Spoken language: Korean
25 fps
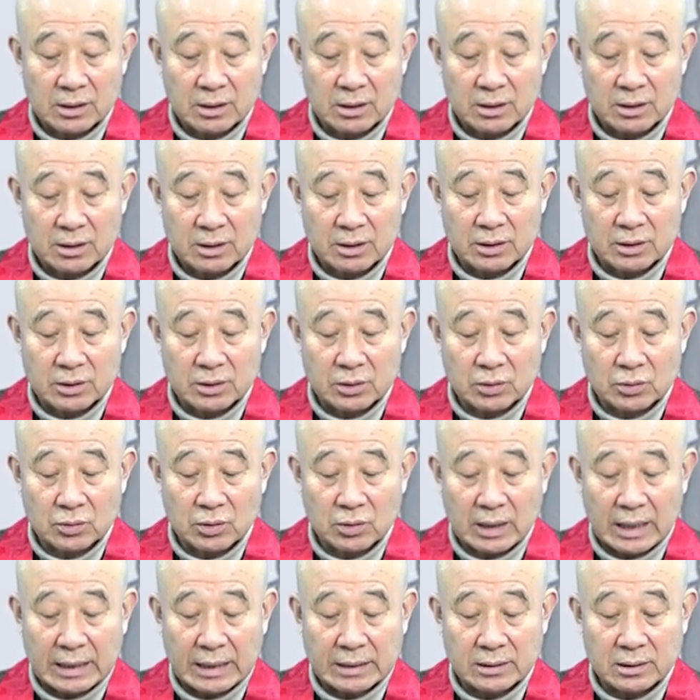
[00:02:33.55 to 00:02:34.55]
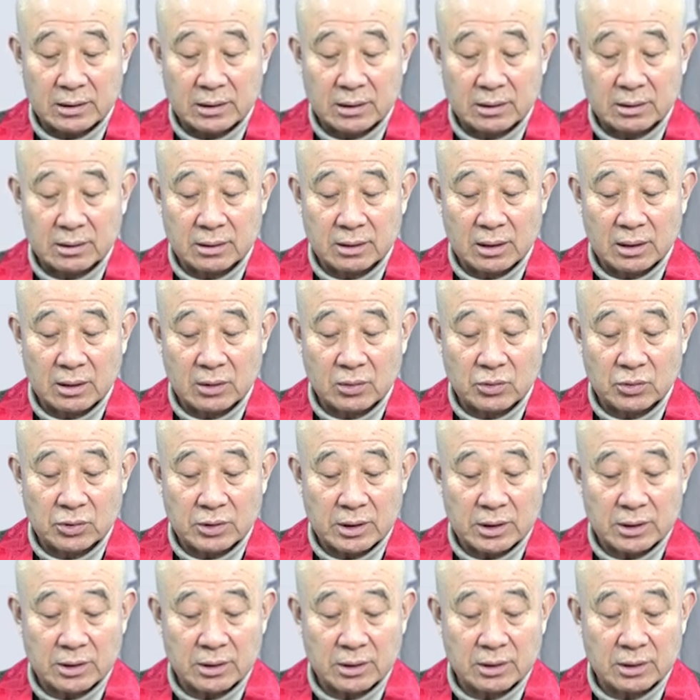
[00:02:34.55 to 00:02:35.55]
어느 정도 안정된
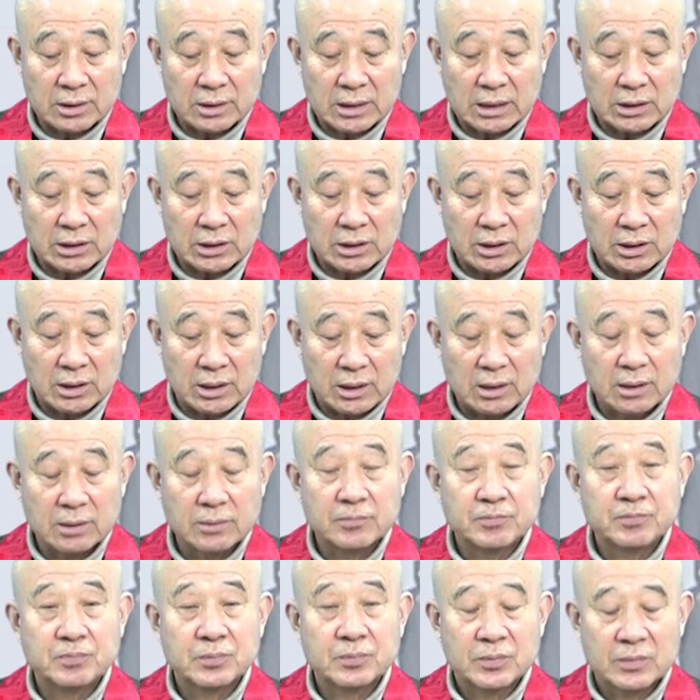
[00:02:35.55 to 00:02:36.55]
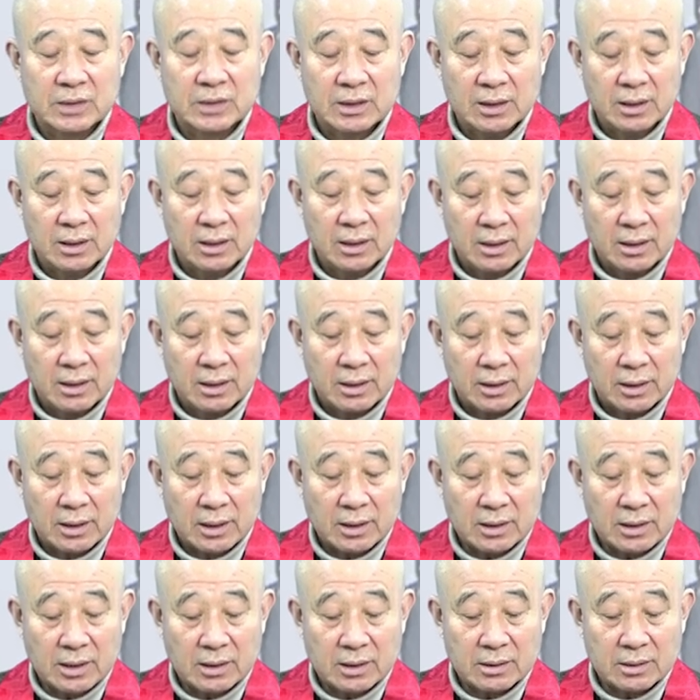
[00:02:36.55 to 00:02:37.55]
곳에서 자신이
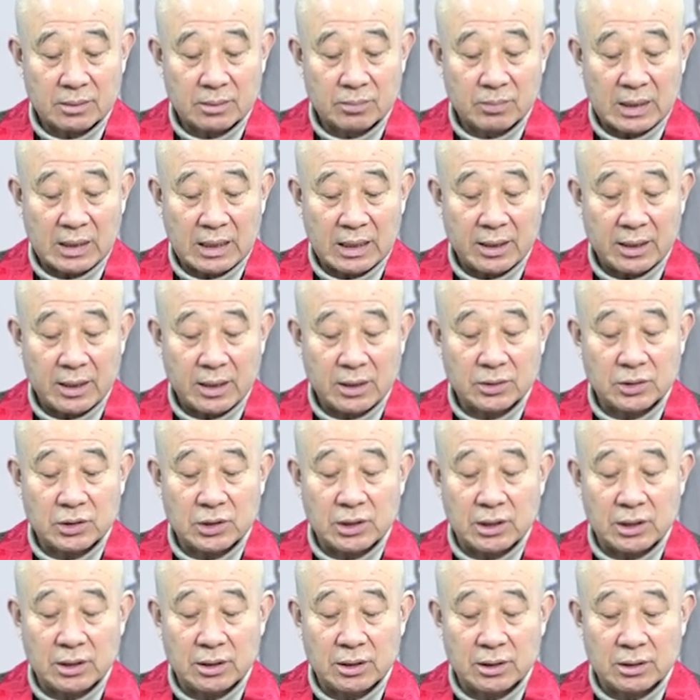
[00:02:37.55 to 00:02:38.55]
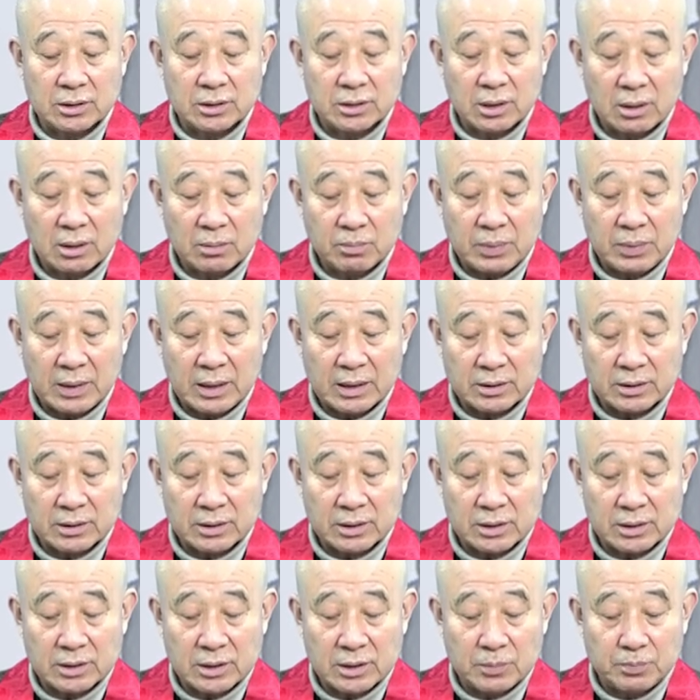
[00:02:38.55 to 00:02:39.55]
깨달은 바의 진리를 설파하는
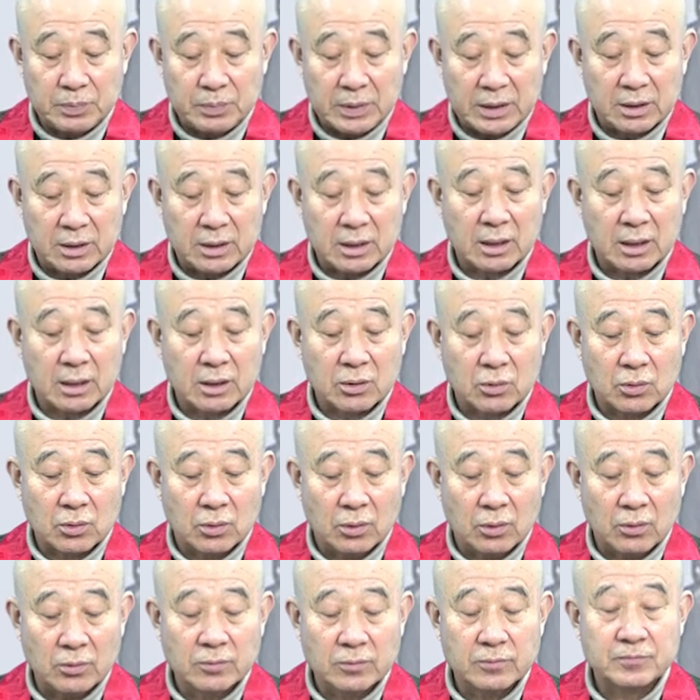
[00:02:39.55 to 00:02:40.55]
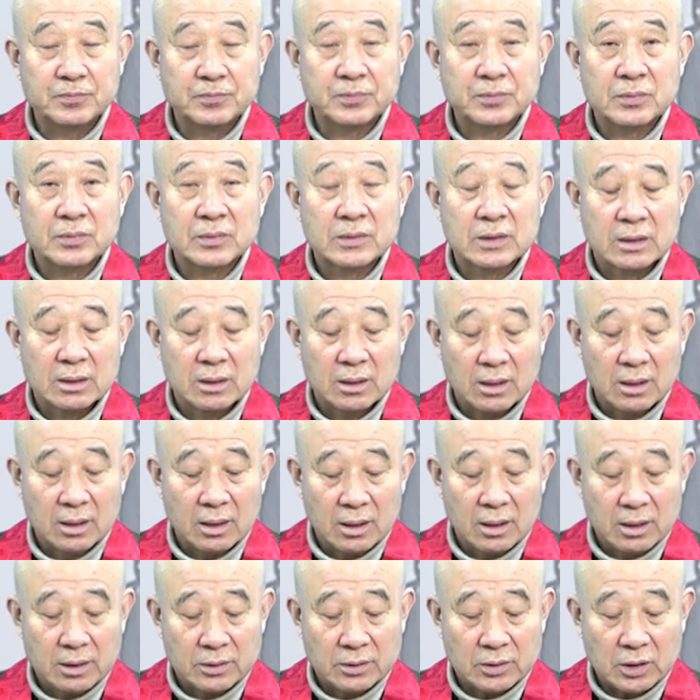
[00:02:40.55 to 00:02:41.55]
이제 집회를 갖고
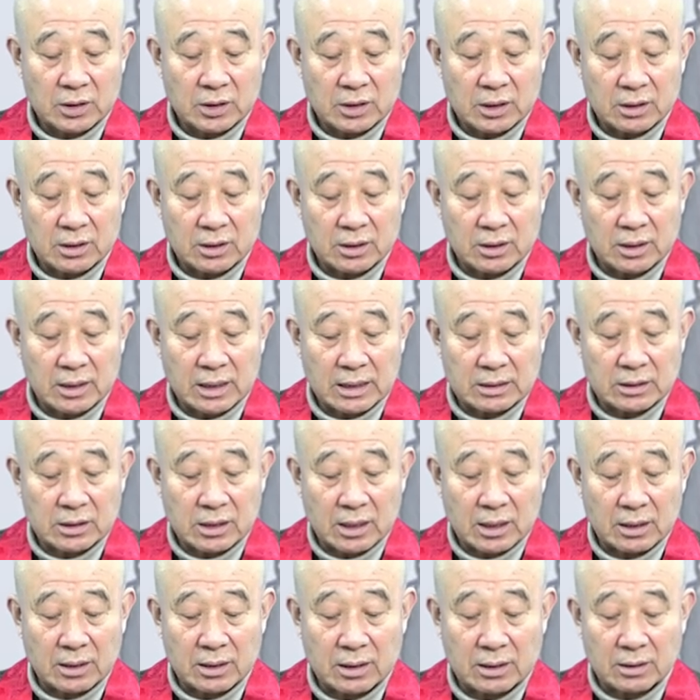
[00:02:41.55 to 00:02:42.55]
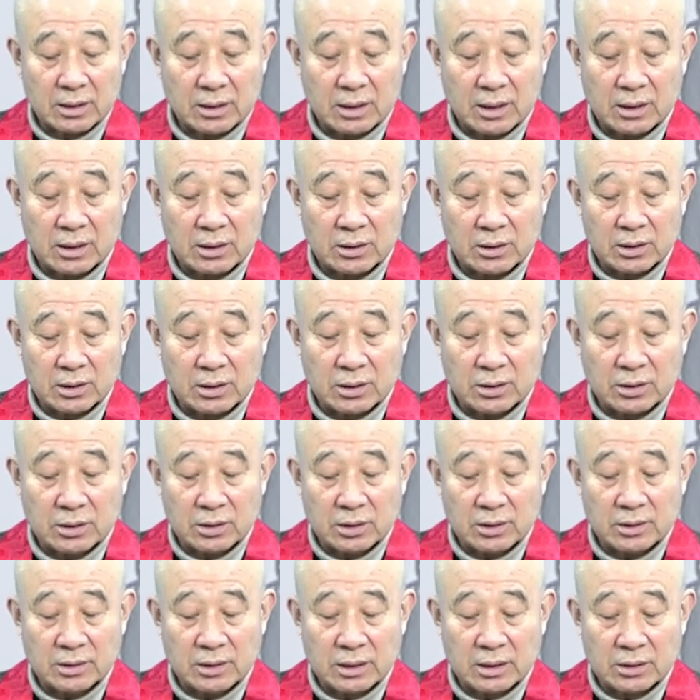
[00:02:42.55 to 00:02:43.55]
제자들을 양상이 되는데
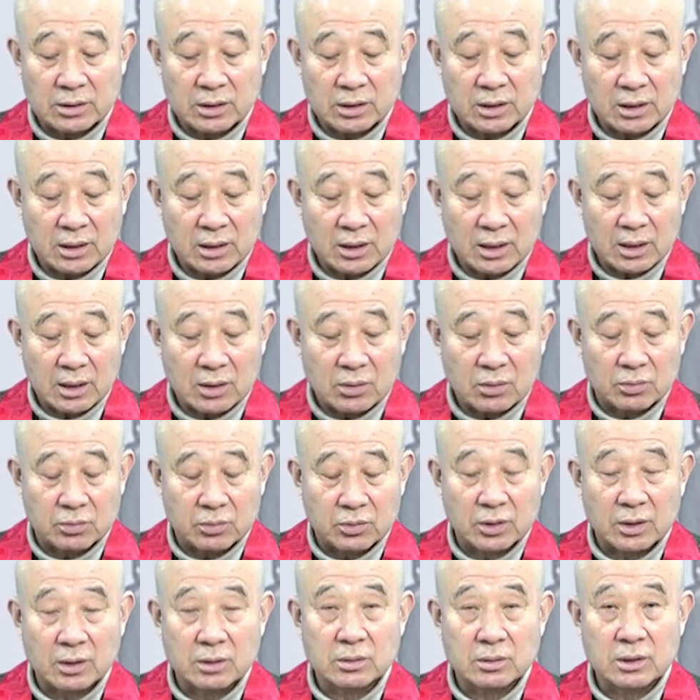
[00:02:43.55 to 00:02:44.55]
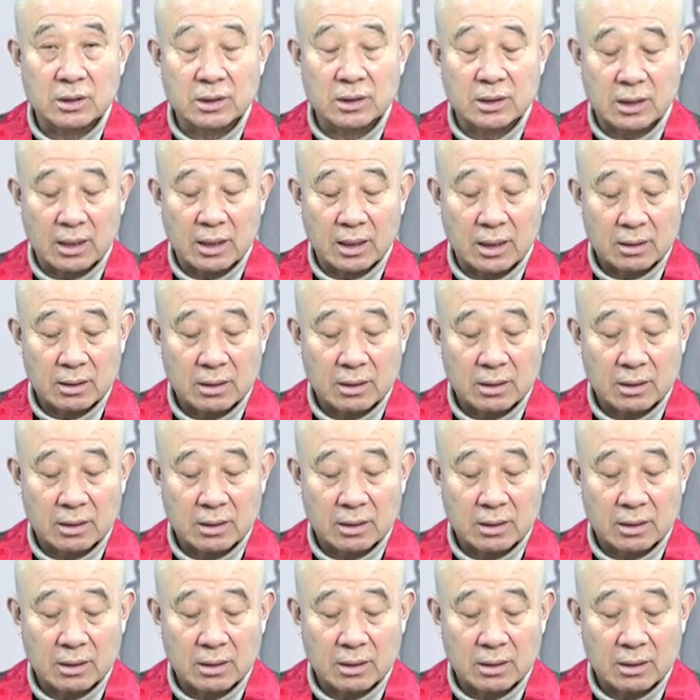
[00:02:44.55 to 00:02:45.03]
이것을 이제 승가라고 부르겠죠. 승가.